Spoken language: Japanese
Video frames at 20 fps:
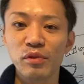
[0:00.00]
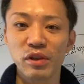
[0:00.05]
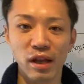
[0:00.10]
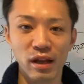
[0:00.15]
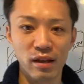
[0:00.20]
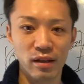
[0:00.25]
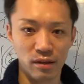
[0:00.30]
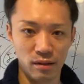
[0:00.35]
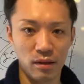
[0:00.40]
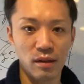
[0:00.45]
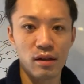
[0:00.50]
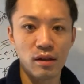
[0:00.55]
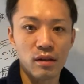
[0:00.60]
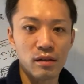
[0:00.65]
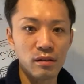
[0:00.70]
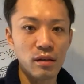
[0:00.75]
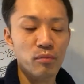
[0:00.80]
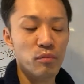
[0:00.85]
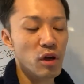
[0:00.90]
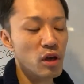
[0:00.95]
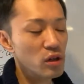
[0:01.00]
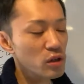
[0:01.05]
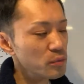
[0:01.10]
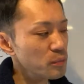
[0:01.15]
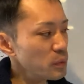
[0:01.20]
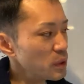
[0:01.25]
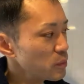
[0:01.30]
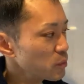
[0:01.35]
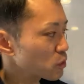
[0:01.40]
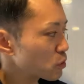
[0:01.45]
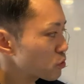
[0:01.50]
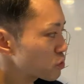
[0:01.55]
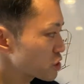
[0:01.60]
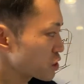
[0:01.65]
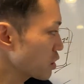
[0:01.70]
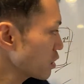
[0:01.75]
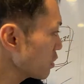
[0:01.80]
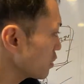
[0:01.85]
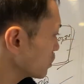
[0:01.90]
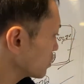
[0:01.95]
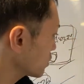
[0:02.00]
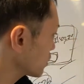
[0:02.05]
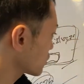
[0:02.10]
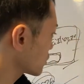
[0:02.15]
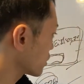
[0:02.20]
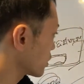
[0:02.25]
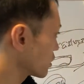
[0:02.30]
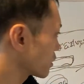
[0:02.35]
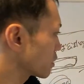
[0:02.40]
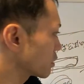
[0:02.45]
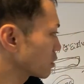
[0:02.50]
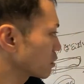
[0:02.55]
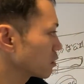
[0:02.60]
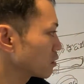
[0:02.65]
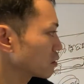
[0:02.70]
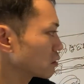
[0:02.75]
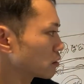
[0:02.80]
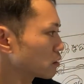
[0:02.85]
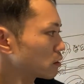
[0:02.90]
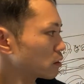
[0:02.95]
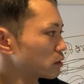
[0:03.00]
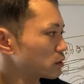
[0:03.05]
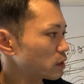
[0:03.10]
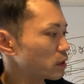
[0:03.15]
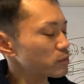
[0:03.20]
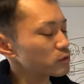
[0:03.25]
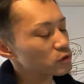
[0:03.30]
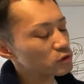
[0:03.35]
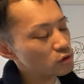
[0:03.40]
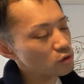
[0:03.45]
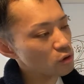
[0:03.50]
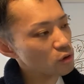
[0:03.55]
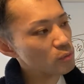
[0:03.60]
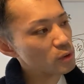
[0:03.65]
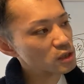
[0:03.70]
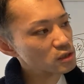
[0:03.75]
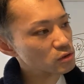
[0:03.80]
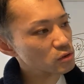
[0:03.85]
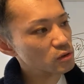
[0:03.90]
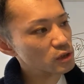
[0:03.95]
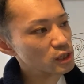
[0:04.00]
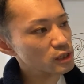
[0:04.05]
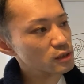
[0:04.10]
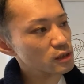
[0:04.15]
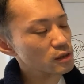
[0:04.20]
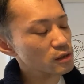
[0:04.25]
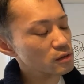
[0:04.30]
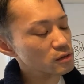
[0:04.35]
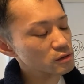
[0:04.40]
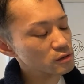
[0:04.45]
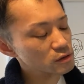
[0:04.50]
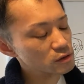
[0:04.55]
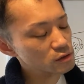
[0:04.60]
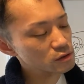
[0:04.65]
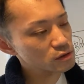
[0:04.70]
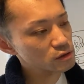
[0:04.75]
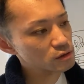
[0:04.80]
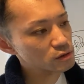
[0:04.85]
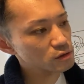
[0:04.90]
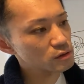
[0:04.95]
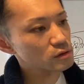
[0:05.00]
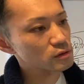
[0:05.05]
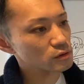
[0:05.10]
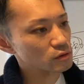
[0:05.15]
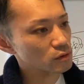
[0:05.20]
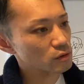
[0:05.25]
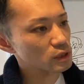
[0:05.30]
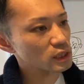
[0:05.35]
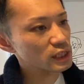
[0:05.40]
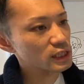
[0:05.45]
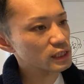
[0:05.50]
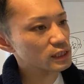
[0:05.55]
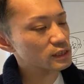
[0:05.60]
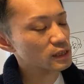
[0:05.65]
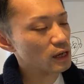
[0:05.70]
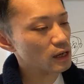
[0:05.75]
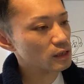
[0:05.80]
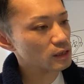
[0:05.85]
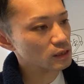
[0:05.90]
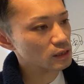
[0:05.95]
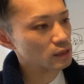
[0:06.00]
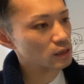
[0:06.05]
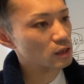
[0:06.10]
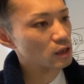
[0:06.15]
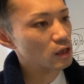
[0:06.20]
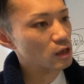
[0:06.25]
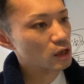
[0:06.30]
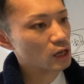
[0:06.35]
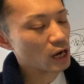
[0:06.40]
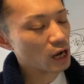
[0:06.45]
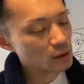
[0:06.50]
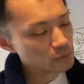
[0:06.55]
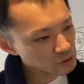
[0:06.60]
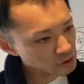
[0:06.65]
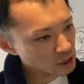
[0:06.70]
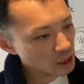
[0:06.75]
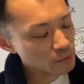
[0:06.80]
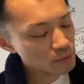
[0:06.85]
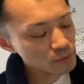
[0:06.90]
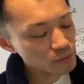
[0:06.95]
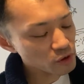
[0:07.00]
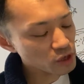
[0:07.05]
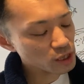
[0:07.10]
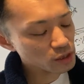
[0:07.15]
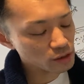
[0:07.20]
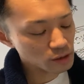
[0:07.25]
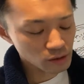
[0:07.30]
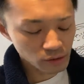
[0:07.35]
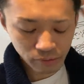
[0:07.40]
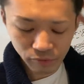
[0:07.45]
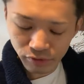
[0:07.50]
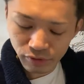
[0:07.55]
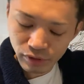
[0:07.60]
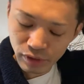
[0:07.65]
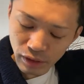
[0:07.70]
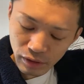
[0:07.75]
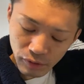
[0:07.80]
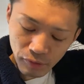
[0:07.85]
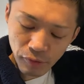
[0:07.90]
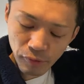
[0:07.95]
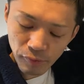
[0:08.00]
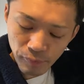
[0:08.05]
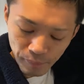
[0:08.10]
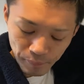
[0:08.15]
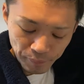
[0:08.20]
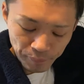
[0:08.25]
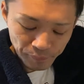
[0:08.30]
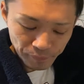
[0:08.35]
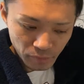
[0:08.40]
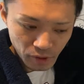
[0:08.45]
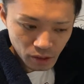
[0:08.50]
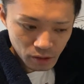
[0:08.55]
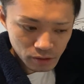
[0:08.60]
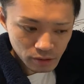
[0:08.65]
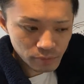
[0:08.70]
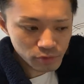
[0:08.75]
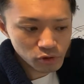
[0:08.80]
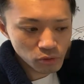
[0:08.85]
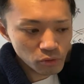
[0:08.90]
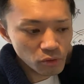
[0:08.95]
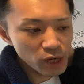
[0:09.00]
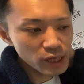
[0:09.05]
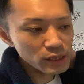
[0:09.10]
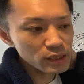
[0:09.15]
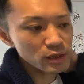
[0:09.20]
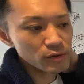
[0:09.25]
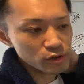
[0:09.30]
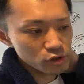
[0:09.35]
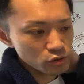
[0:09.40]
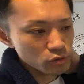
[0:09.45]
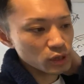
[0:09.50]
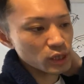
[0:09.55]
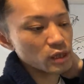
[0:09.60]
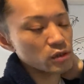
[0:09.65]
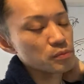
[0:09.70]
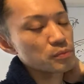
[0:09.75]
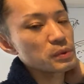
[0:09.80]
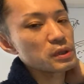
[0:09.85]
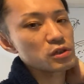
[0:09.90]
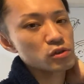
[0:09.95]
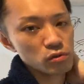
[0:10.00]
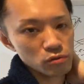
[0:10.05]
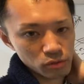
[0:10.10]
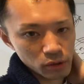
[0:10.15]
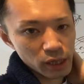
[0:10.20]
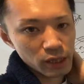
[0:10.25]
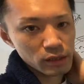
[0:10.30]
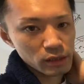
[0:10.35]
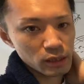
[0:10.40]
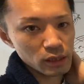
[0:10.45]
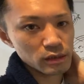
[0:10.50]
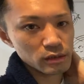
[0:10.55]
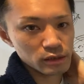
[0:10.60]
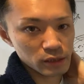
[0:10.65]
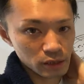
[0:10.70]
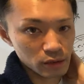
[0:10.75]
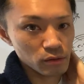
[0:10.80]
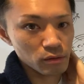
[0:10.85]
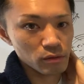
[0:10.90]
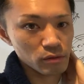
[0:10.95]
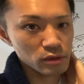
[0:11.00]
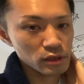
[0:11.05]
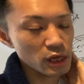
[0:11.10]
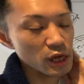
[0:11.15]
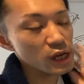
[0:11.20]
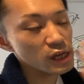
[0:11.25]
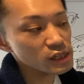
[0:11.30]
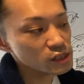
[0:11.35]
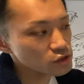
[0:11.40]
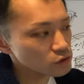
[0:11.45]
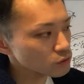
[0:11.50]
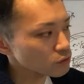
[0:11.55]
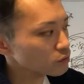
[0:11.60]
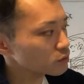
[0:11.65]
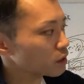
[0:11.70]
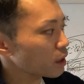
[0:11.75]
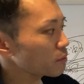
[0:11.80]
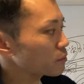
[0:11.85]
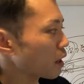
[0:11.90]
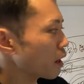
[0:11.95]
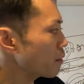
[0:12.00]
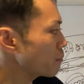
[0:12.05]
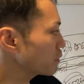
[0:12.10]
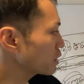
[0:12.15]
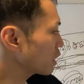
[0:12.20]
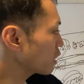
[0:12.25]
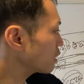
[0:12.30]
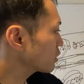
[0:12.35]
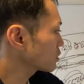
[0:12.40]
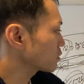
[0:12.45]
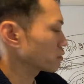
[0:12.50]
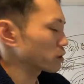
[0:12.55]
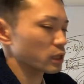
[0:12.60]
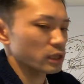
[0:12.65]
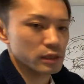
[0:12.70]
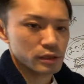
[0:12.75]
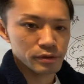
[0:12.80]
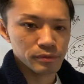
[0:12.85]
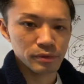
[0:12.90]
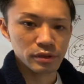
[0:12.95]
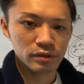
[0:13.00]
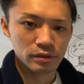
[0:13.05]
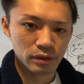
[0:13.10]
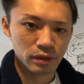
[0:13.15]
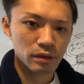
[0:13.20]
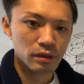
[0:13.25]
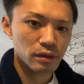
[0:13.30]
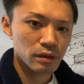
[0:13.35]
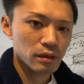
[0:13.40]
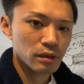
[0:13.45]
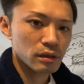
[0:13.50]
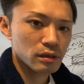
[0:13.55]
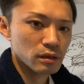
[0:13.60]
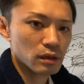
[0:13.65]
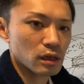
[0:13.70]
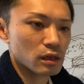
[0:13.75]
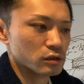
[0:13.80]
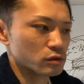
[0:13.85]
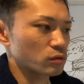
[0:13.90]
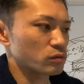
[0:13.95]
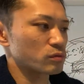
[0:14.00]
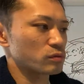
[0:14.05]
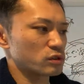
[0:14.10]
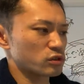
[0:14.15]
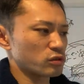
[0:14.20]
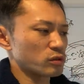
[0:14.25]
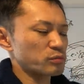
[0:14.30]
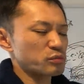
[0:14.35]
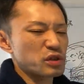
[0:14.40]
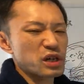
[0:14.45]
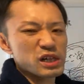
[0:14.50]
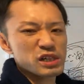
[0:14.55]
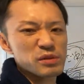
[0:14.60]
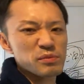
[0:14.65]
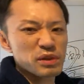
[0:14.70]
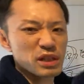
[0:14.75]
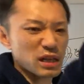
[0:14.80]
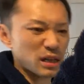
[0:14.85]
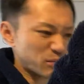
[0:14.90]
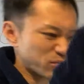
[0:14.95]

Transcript: ない多分 LP も当時なかったんじゃないかな多分グローバルトレーザーズスクールの2期3期株株もやったと思うんですけどでもそこあたりはちょっと LP ちょっとあったっすけど最初多分あんまなかったような気がしますねなんかそのその昔みたいに